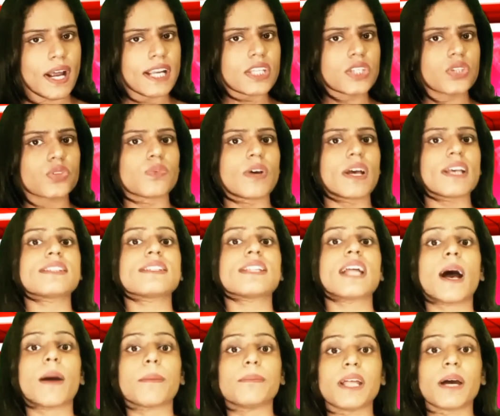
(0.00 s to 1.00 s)
हर स्वास्थ्य
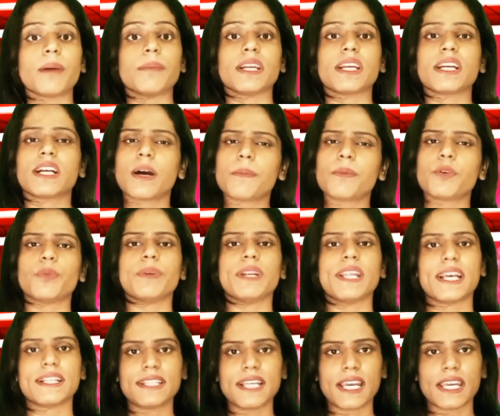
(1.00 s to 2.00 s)
आपदा में खबरों में
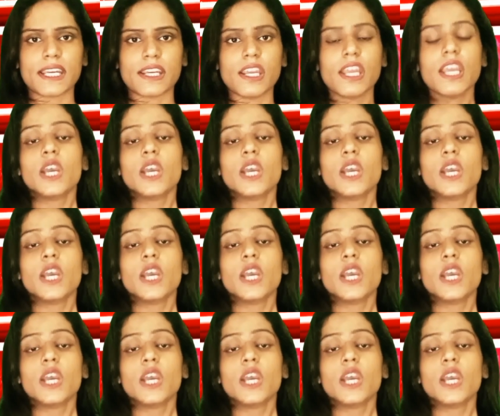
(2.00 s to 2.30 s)
रहता है